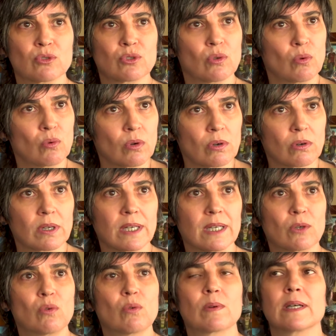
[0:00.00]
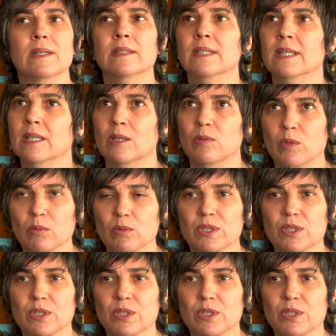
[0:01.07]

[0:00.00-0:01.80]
un seguro que le cubra. Bueno,